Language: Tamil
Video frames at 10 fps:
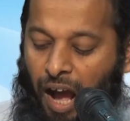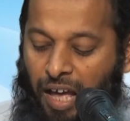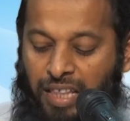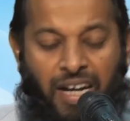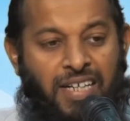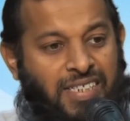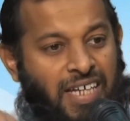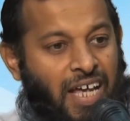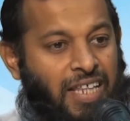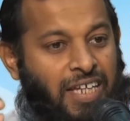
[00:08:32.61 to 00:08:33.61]
அதில் என்ன
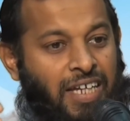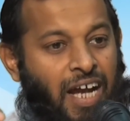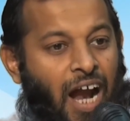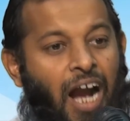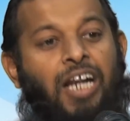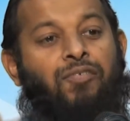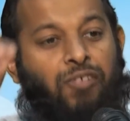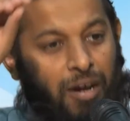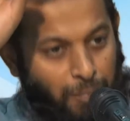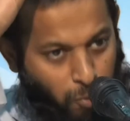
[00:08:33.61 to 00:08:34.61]
செய்யாது அலிஃப்லாம்